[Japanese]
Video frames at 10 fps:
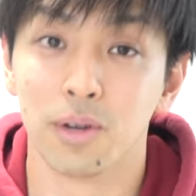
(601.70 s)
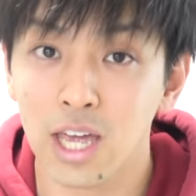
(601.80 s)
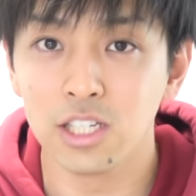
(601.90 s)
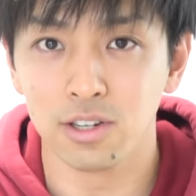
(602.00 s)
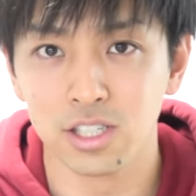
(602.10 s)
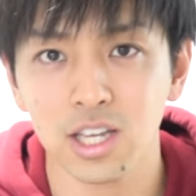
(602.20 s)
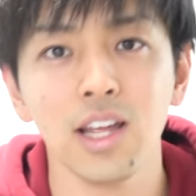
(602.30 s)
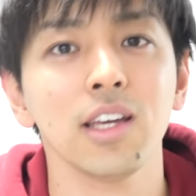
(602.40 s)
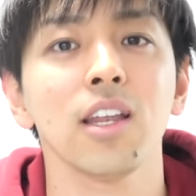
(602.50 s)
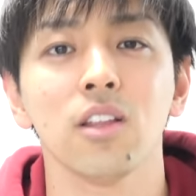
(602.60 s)
まあ、ケチはつけ
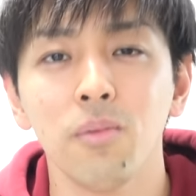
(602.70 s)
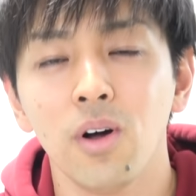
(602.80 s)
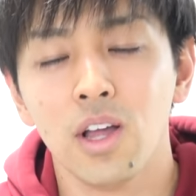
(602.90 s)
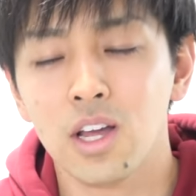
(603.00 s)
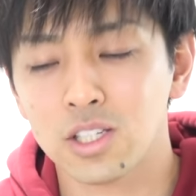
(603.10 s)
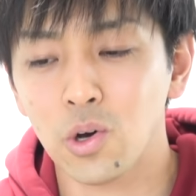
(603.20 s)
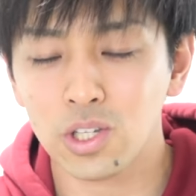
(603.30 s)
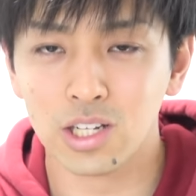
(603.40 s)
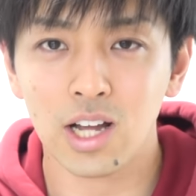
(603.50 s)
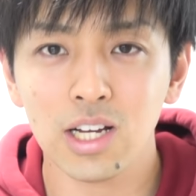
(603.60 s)
ないけれどもそう
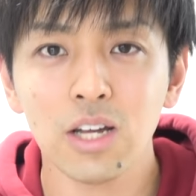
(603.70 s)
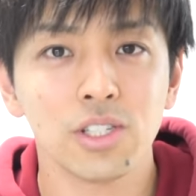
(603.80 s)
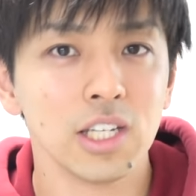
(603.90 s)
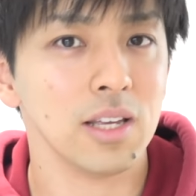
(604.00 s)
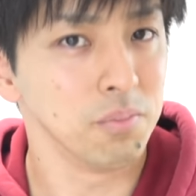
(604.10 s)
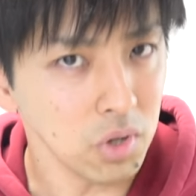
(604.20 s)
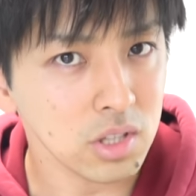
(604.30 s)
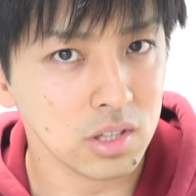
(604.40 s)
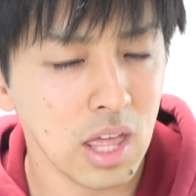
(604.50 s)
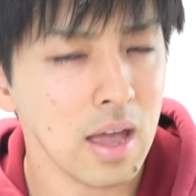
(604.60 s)
いった考えをぜひ
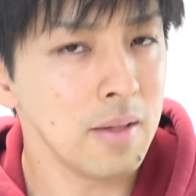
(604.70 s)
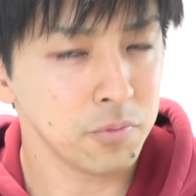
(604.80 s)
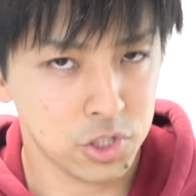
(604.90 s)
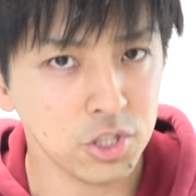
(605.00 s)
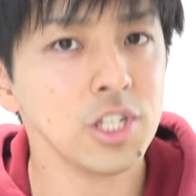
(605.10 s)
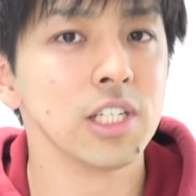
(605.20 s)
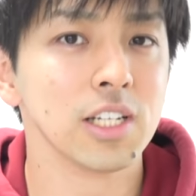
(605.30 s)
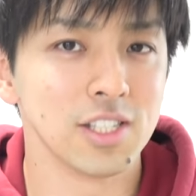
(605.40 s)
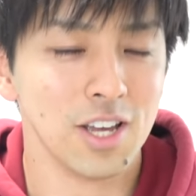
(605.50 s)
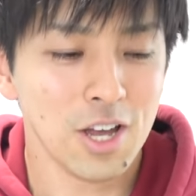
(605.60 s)
持って11
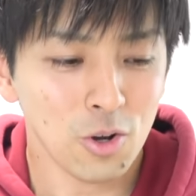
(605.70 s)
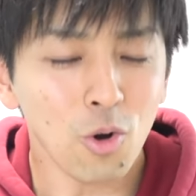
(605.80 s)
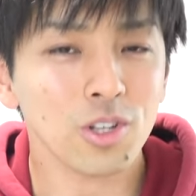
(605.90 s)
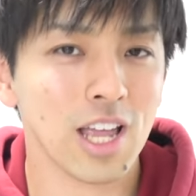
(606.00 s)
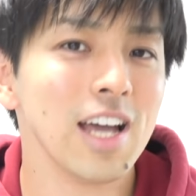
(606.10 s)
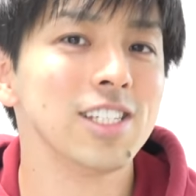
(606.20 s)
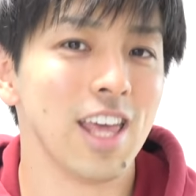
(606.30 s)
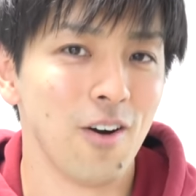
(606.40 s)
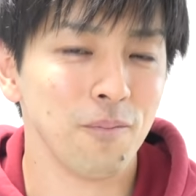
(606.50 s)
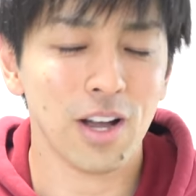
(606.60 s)
月ここ大事
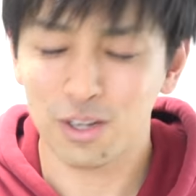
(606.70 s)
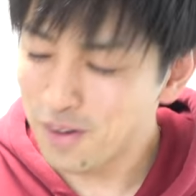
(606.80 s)
だよ、まあ、